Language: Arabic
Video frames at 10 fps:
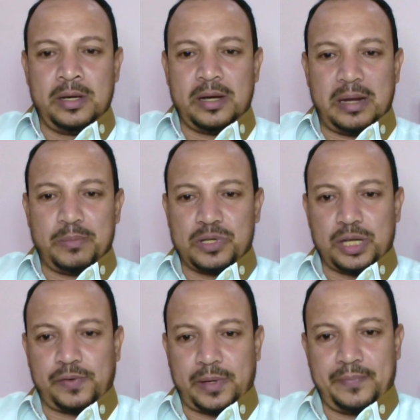على
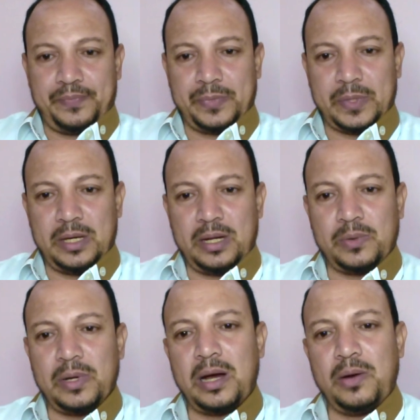المستشفى
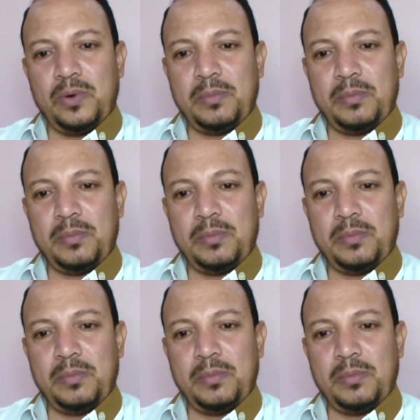هنا اول